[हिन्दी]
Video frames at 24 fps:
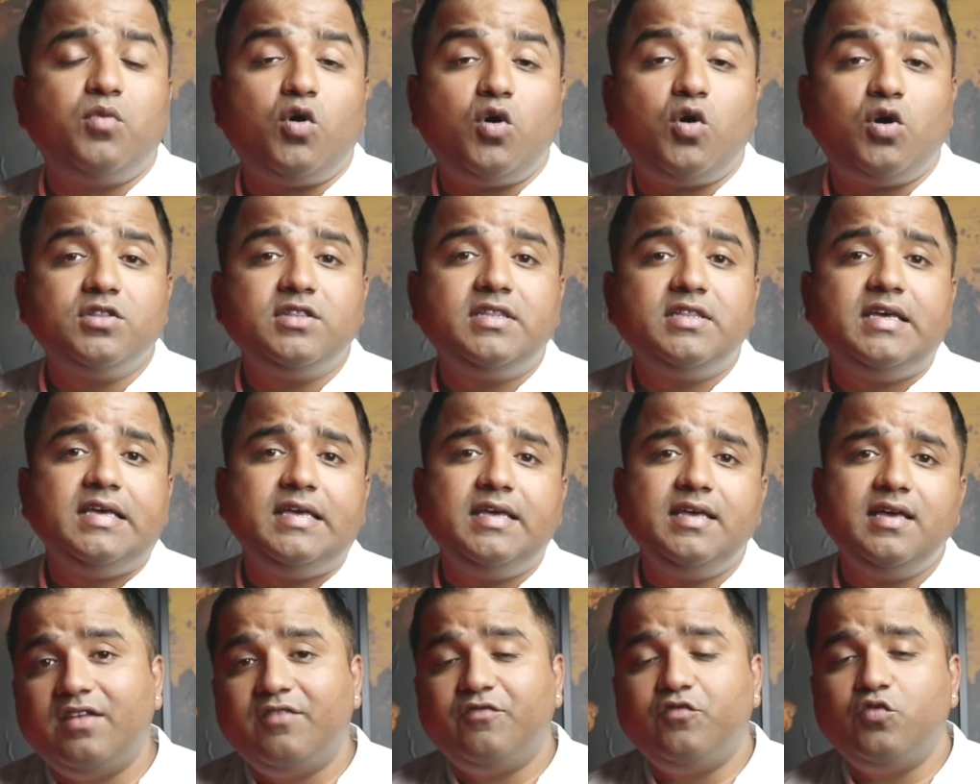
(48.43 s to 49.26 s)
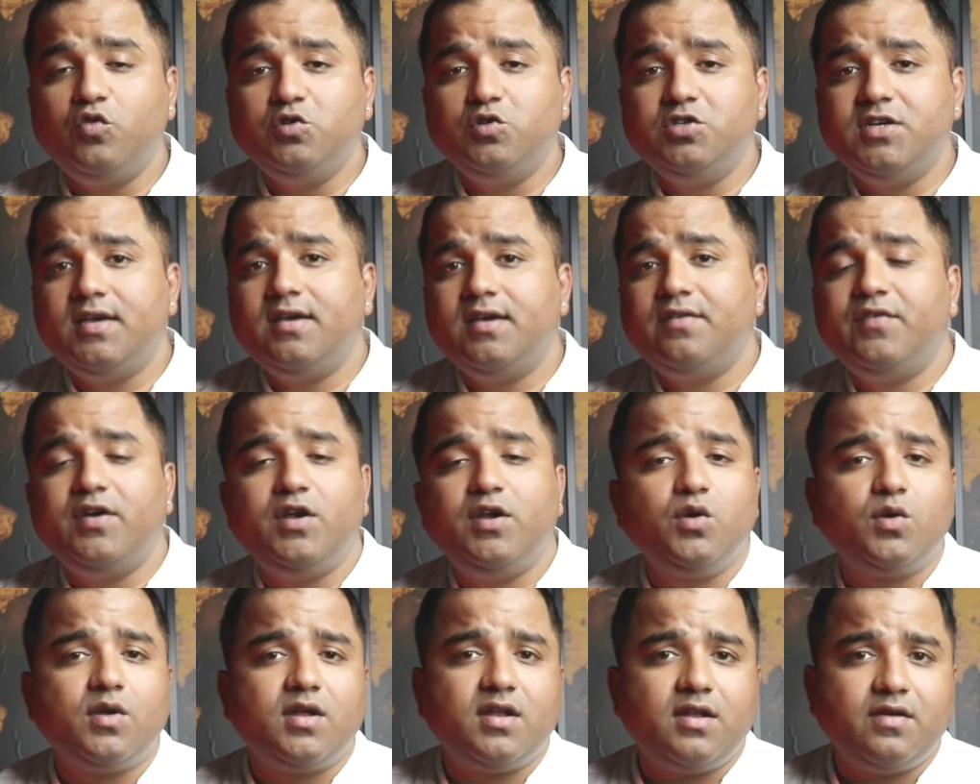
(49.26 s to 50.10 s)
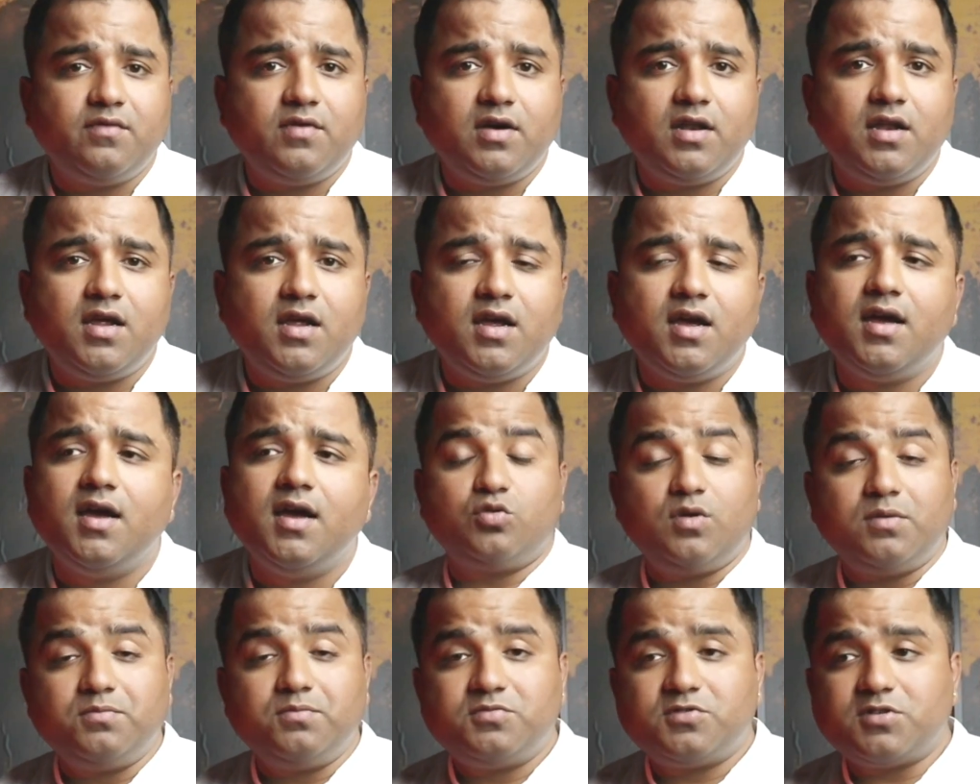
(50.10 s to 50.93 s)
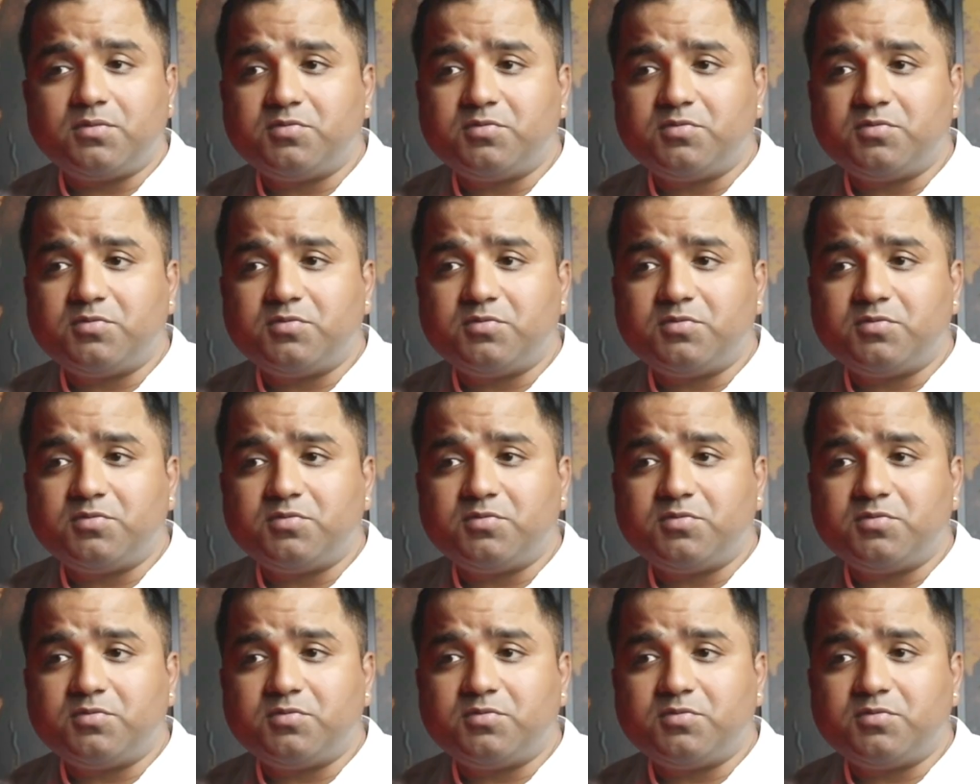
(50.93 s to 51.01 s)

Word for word: बहुत ही हेल्पफुल ये वीडियो रहने वाली है तो अब